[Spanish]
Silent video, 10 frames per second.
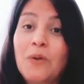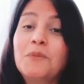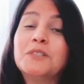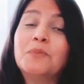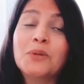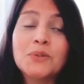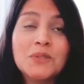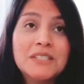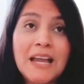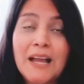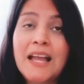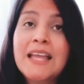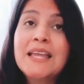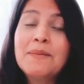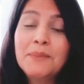Mi esposo ya
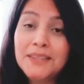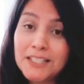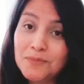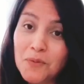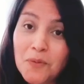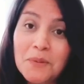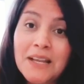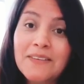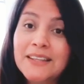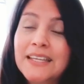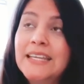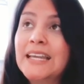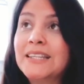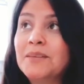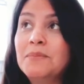me transformó mi
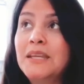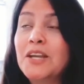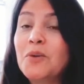lavandería también.